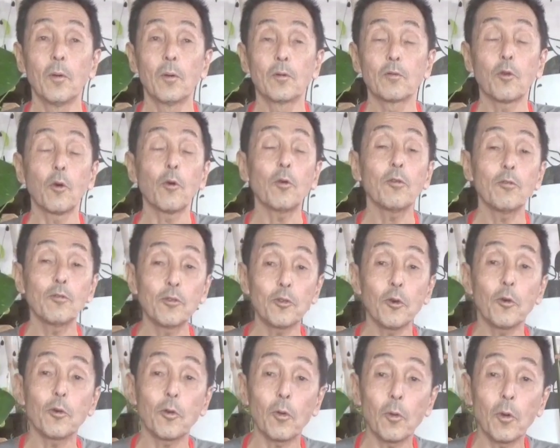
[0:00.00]
そういう
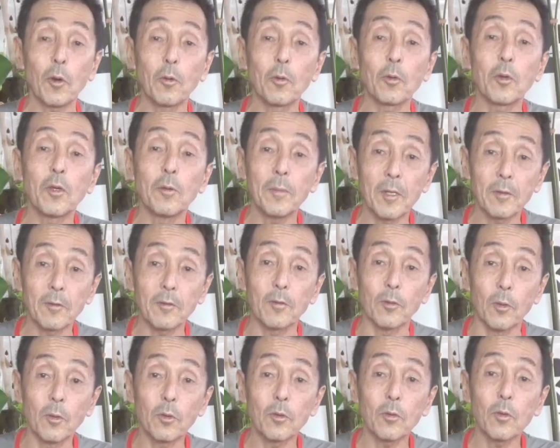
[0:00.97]
状況が起きます。
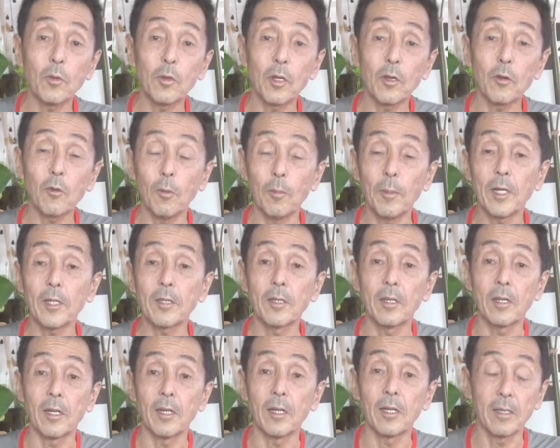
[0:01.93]
本当に困っ
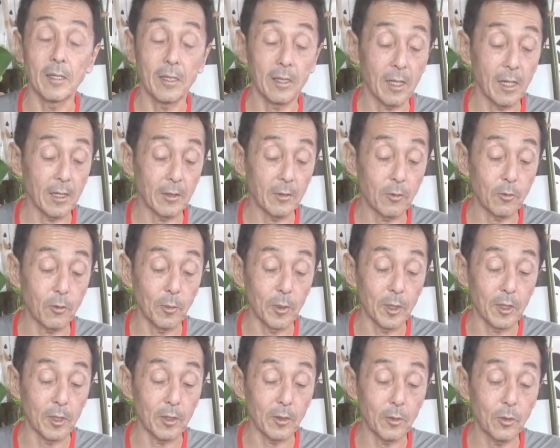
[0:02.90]
てない人
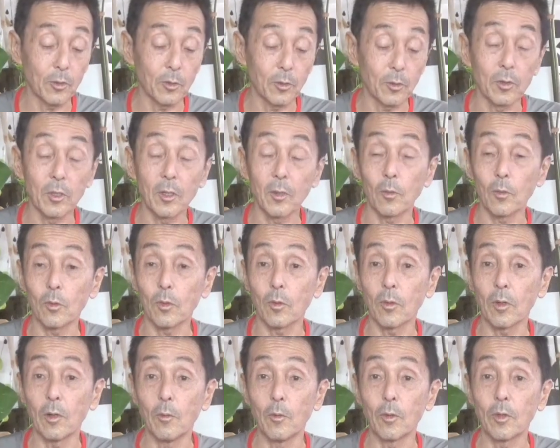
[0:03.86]
まで来るってこ
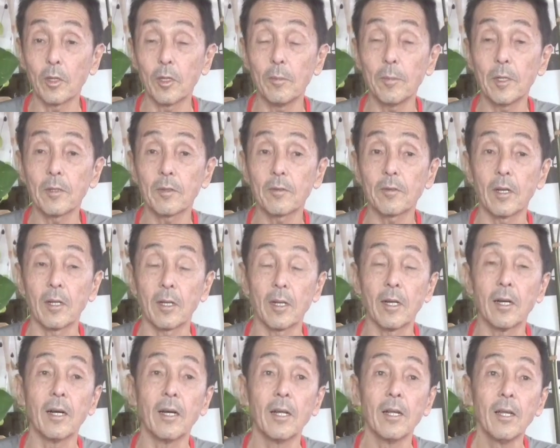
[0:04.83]
とが起きますか
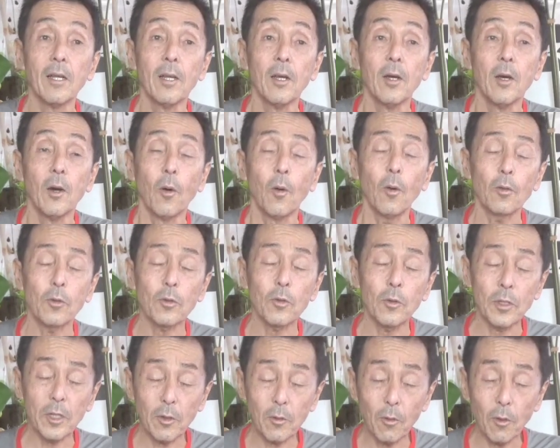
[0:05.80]
ら、本
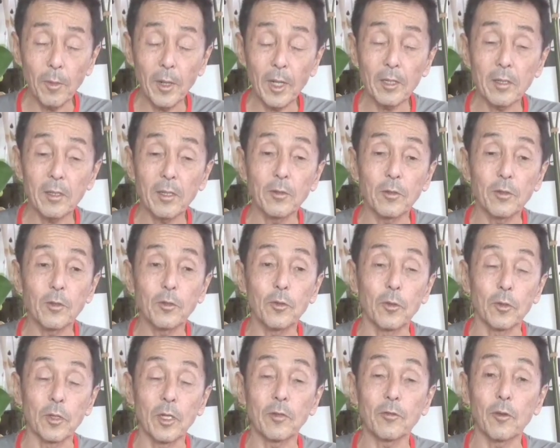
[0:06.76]
当に困ってる人
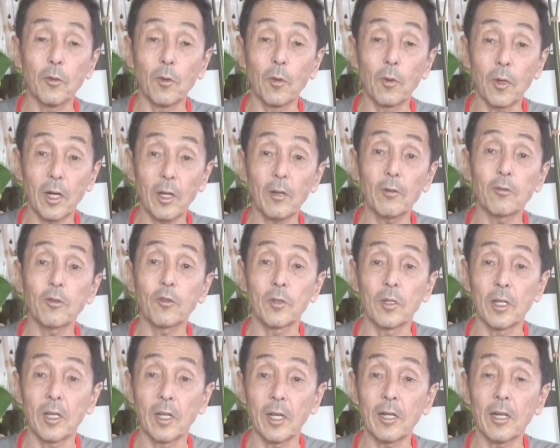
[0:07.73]
をねその彼女
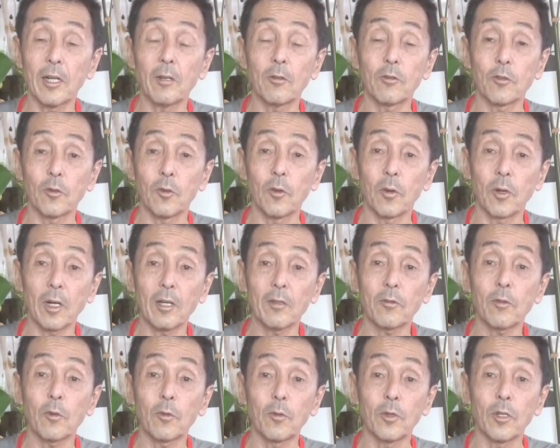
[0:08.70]
なり彼女の家
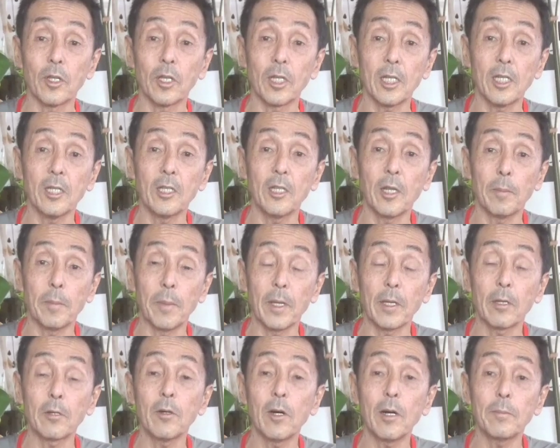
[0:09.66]
族に聞いて
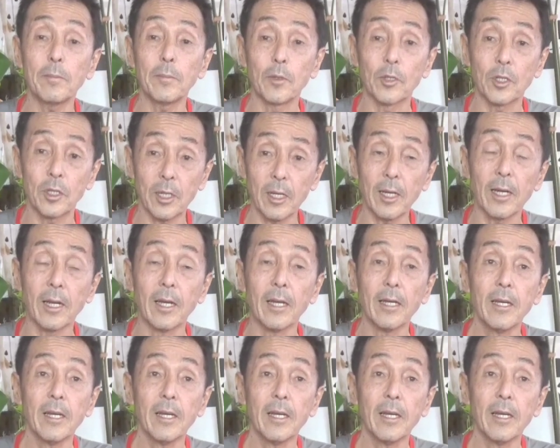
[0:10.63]
ピックアップして